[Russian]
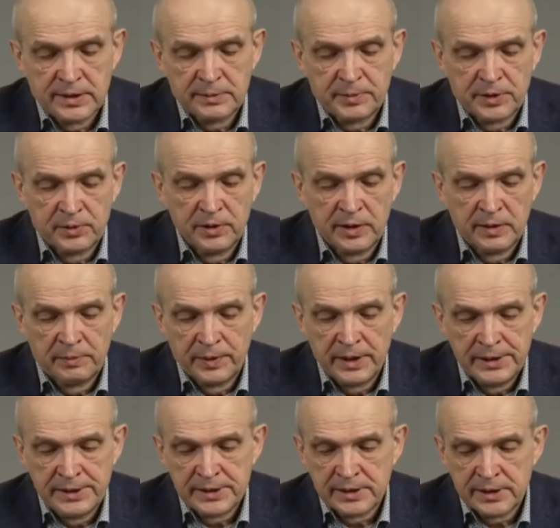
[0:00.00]
а, патрульная
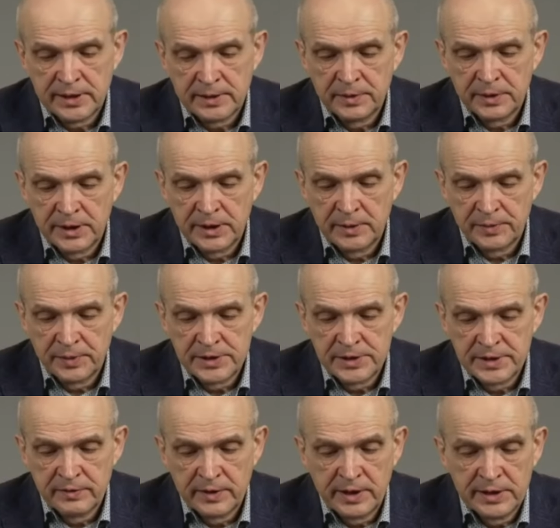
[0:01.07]
полиция там над кем-то
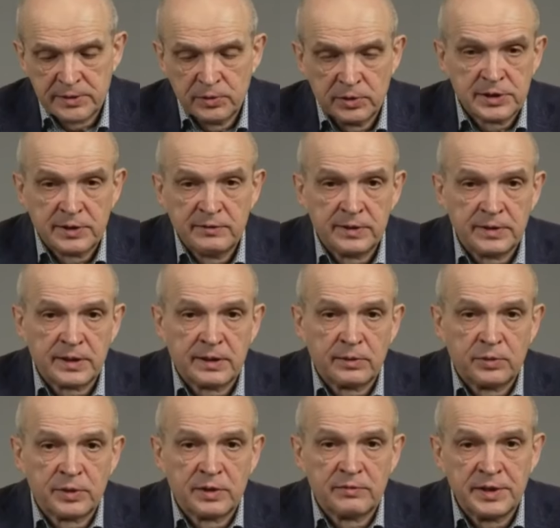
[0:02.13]
издевается, ну, остановила
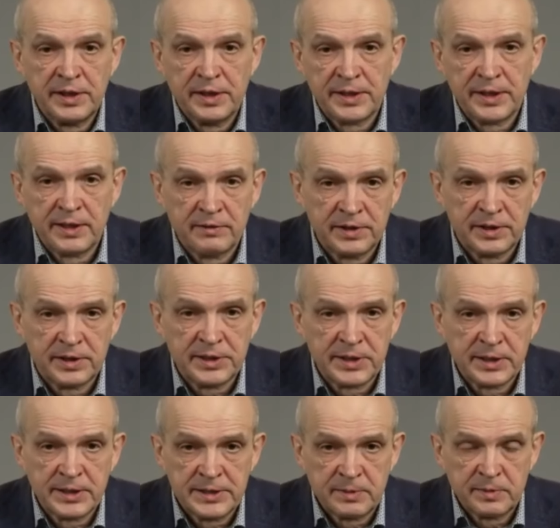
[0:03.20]
какого-то водителя,
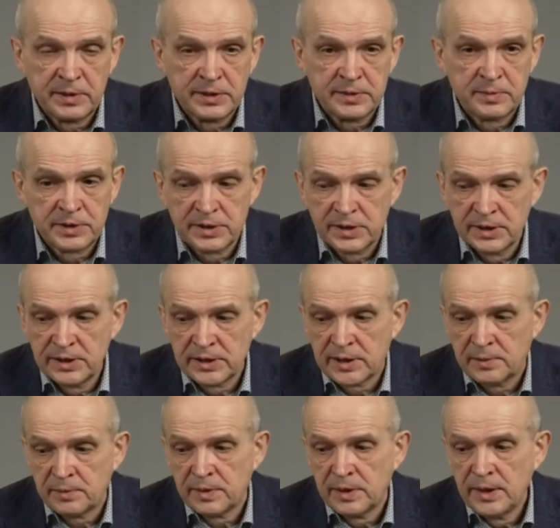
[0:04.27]
вытащила из, из машины,
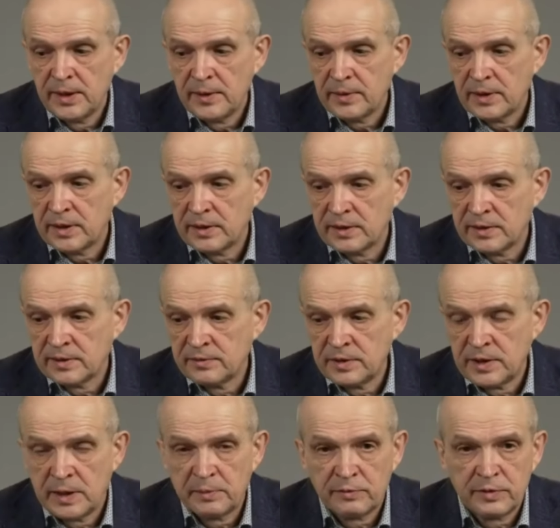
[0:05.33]
там, а,
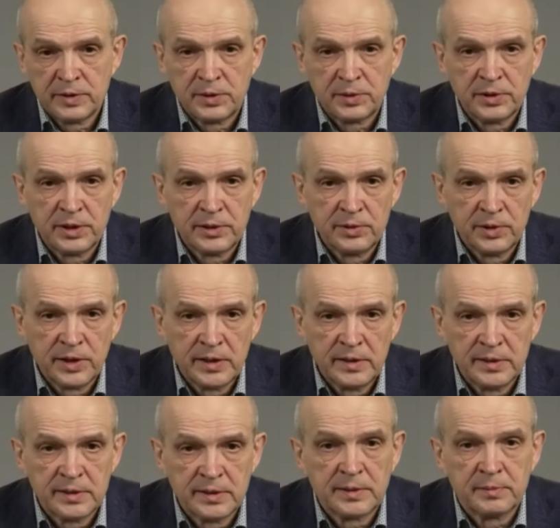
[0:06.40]
выламывает
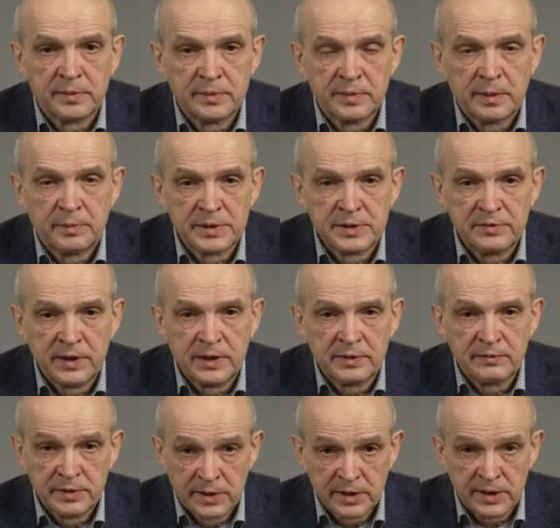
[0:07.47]
руки-ноги, там, об
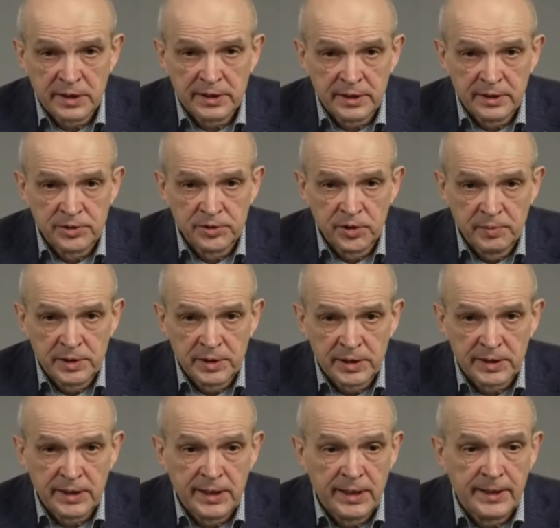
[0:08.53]
асфальт вытирает лицом и
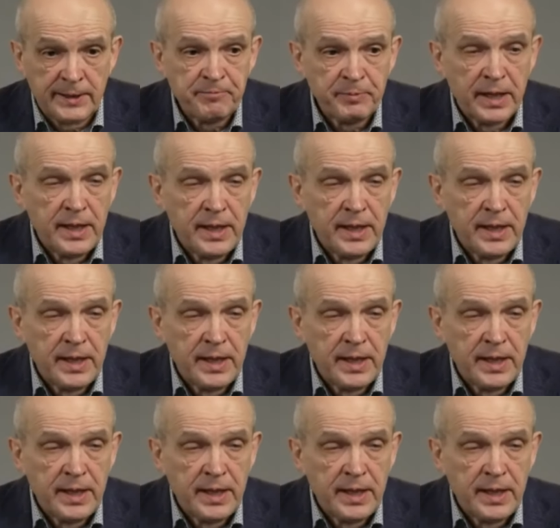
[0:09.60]
так далее.